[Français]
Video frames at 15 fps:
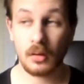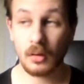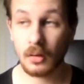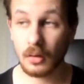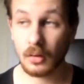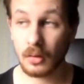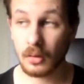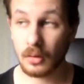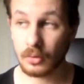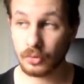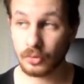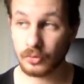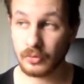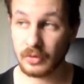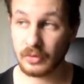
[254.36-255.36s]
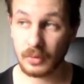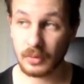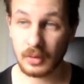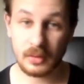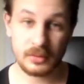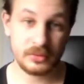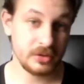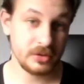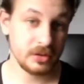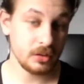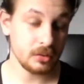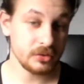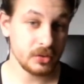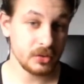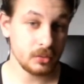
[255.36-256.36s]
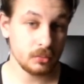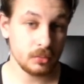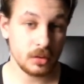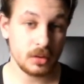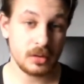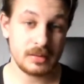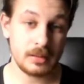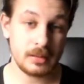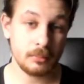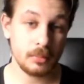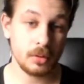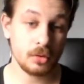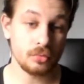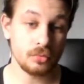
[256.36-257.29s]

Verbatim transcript: je vais voir si dans ces coutins là ça bug,